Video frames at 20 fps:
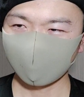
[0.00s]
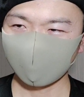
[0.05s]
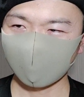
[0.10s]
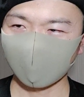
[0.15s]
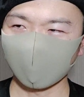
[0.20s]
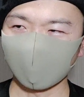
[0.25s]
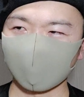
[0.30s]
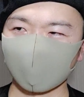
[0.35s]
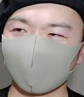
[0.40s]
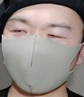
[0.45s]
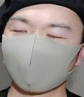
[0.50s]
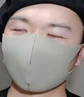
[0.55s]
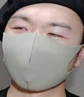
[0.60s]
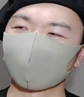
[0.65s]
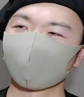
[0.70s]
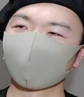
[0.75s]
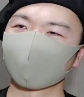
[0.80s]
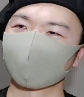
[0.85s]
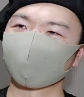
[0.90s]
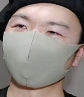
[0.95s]
だから
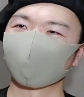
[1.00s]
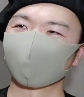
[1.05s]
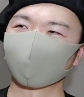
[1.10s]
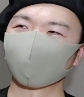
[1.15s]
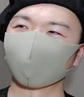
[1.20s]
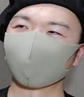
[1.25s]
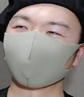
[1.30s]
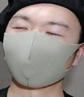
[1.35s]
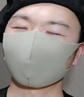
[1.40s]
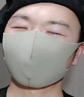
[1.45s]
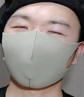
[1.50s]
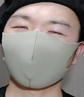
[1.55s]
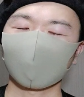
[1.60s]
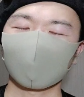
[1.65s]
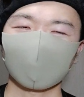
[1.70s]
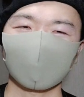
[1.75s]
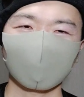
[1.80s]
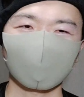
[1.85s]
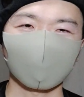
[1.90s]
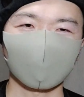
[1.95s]
本当は
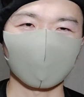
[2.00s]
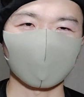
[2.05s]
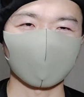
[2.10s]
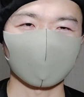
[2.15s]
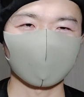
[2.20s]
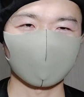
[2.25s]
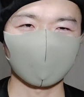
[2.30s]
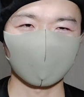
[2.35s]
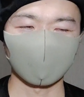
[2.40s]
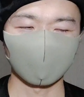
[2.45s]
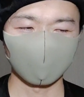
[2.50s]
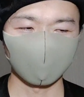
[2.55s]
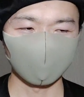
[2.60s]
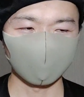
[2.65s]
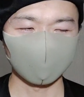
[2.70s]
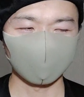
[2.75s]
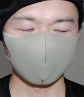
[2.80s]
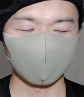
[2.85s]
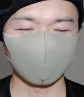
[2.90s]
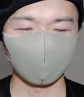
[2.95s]
行きたくなかったらど
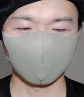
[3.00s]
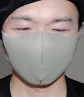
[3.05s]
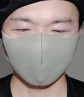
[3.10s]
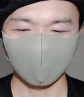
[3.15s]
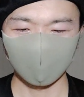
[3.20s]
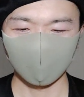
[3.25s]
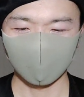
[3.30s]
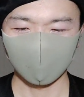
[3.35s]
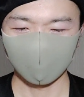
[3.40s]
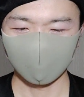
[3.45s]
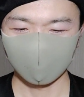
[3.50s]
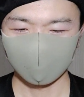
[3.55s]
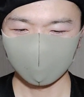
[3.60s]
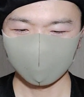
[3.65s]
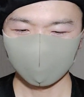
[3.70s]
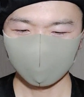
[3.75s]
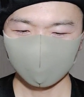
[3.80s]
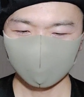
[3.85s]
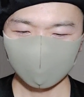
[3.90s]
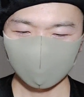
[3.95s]
うしようとか
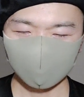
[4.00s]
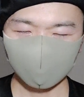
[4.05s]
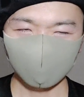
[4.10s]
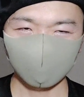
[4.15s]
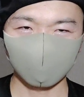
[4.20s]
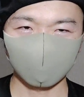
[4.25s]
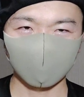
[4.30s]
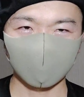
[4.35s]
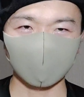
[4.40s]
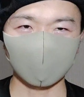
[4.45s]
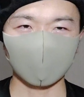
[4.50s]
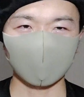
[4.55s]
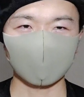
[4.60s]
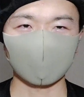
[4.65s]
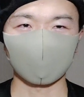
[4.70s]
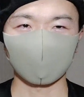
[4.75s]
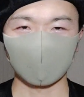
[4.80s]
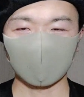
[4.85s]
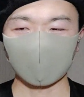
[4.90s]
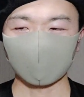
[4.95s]
誘うの苦手なん
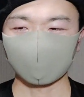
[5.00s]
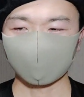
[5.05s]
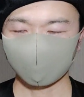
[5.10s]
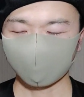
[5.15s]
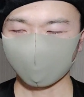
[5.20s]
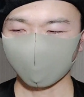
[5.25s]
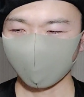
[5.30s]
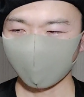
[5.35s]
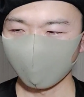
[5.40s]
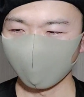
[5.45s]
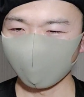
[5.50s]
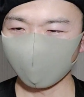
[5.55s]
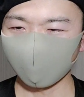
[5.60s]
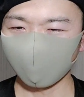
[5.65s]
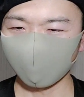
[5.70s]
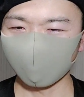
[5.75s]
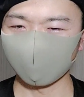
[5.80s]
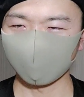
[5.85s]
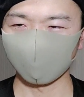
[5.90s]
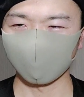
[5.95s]
ですよね
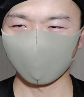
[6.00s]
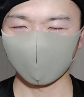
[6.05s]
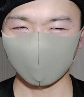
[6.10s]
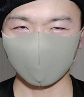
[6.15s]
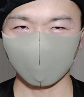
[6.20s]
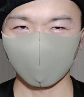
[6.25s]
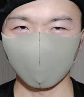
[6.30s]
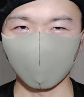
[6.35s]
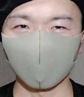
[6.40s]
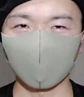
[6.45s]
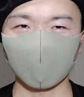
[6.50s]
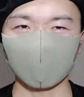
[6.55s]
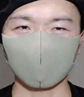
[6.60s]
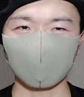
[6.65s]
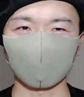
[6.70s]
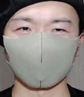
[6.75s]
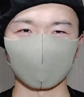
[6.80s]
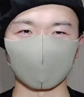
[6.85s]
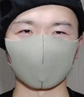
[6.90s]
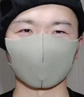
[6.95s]
男もそうですけど後輩
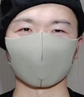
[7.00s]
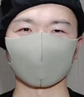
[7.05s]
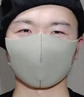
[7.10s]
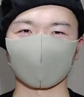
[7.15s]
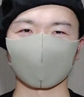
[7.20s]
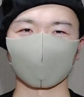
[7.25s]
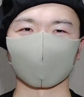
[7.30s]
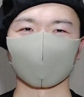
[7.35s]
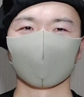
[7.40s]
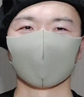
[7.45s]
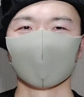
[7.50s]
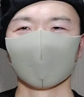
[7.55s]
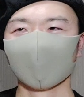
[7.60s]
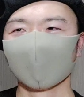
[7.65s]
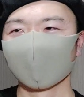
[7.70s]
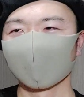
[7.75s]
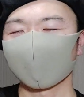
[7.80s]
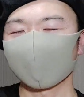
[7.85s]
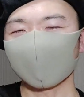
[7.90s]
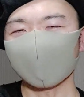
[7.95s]
とかもそうですけど
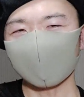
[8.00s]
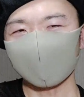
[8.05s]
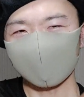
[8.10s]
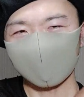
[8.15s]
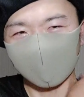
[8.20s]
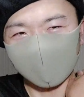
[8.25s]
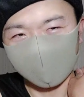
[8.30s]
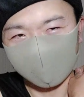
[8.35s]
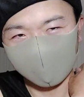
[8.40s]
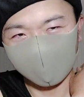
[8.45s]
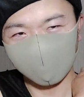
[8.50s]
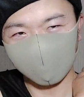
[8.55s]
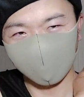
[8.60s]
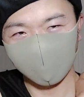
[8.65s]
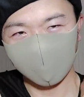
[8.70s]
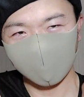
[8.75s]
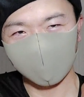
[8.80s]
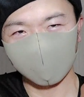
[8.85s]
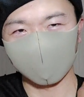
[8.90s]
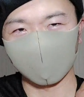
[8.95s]
気使って来
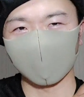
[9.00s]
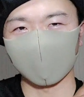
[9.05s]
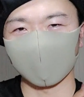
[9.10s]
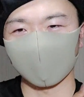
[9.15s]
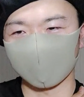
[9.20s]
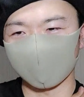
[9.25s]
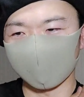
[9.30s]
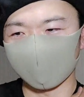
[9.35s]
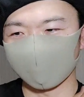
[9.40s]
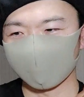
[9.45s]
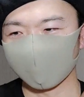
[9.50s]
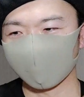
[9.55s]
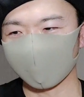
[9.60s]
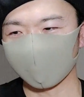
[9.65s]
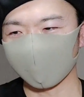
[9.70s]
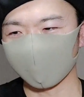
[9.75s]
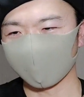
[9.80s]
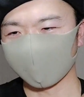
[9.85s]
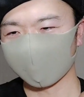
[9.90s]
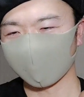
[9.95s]
られるのも嫌だしだ
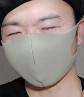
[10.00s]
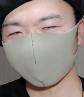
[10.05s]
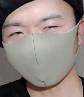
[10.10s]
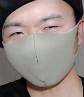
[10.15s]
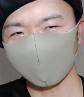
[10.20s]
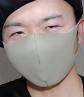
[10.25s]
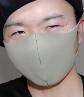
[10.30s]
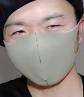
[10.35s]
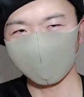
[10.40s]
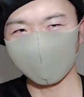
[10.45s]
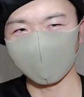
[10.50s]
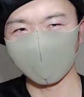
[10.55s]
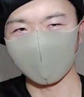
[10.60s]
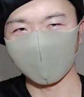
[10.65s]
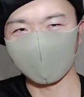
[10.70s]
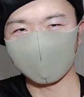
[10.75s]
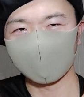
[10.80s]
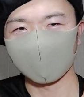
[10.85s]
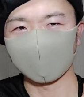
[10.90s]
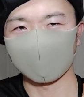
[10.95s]
から誘われる方が
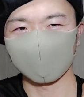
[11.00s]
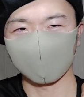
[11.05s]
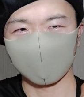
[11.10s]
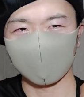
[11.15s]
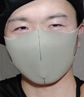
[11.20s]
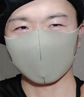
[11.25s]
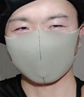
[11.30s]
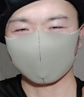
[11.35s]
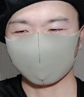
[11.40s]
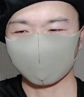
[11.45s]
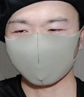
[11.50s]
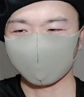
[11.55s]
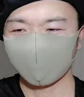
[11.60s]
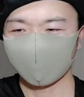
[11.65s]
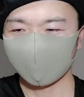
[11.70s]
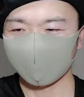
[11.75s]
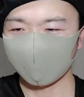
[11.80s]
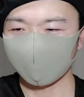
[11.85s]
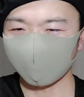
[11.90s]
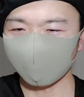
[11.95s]
楽なんですよね
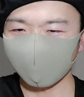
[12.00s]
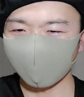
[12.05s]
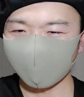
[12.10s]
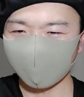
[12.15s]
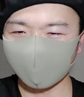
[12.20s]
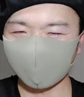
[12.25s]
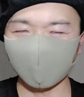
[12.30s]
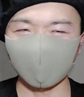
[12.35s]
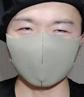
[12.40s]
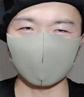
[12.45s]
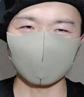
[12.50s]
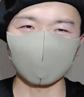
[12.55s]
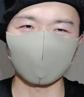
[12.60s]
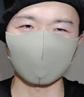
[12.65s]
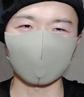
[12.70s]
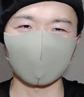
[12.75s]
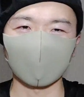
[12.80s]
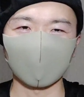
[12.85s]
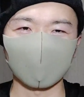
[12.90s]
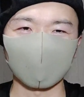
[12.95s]
誘われて行く
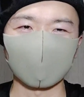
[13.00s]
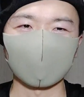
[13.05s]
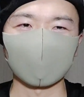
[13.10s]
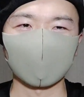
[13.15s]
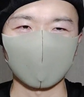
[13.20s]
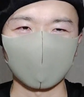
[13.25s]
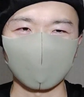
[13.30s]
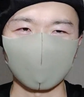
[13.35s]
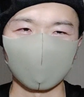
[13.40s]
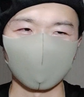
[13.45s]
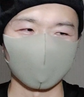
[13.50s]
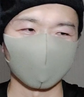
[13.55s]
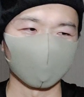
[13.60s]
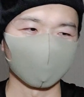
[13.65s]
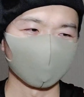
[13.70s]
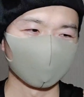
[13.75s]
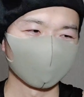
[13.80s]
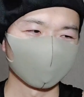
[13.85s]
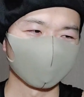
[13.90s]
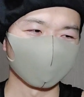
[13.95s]
ことはありますけど
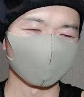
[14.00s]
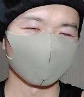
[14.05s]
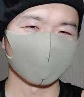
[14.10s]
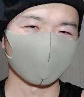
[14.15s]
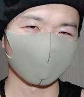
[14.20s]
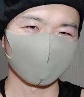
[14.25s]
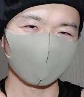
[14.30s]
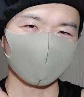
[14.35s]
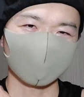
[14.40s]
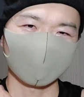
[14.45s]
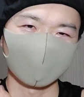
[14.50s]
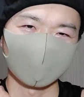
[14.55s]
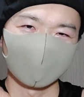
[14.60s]
女性をね